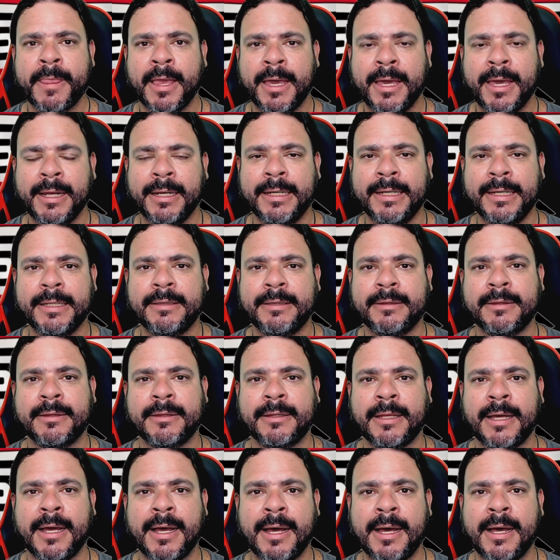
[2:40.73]
ele
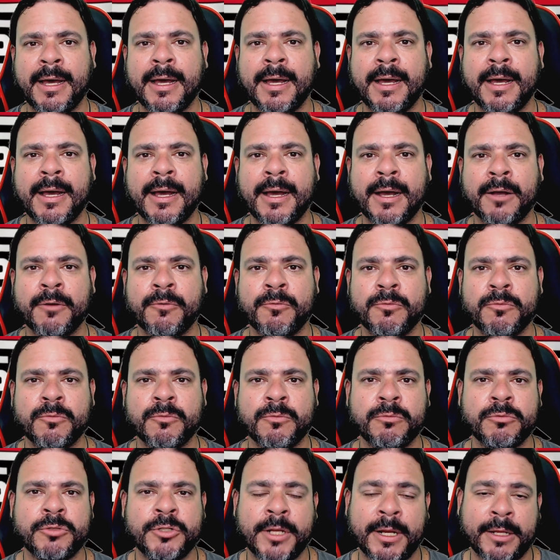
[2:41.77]
está
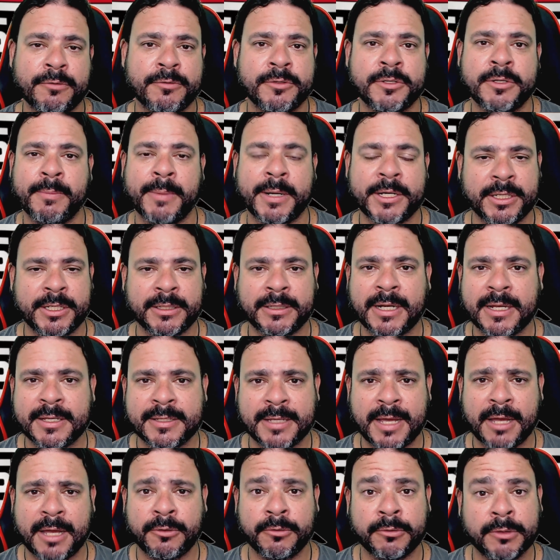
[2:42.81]
com direitos de imagem
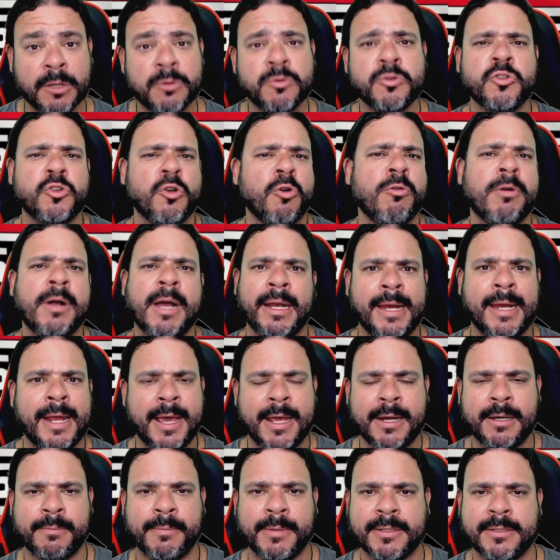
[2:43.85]
atrasado, não só o
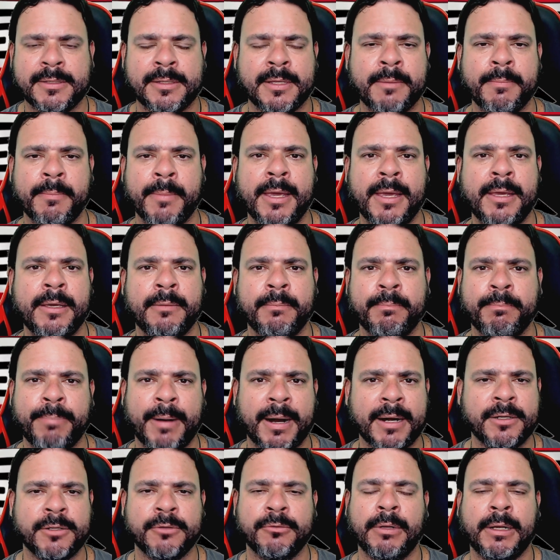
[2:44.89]
Caleri, mas também
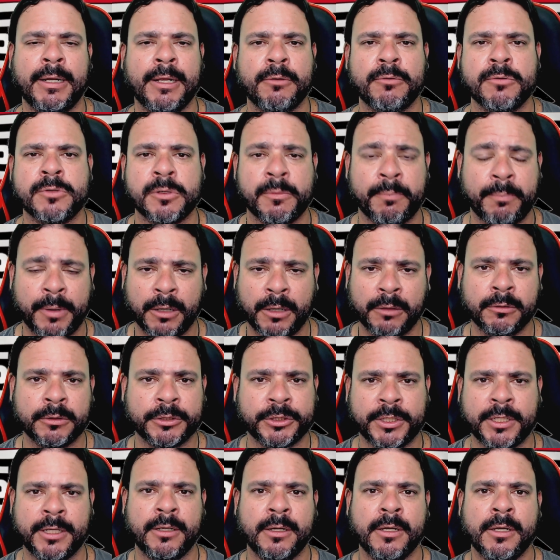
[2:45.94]
parte do elenco do São Paulo,
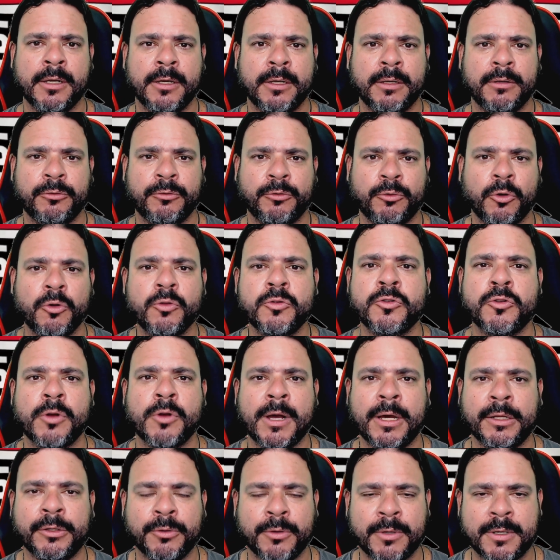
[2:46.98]
acho que todos os
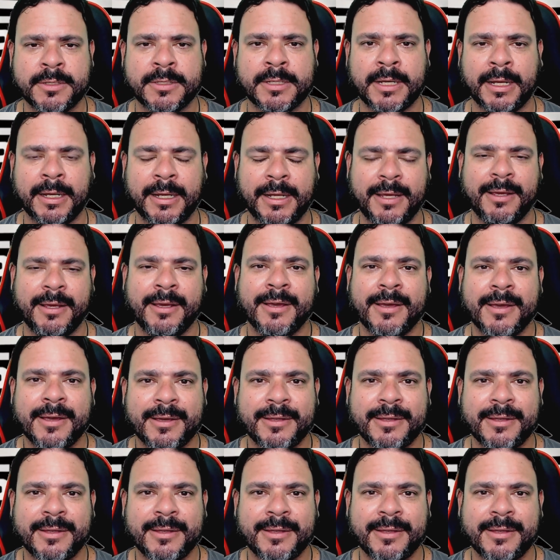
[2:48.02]
jogadores ali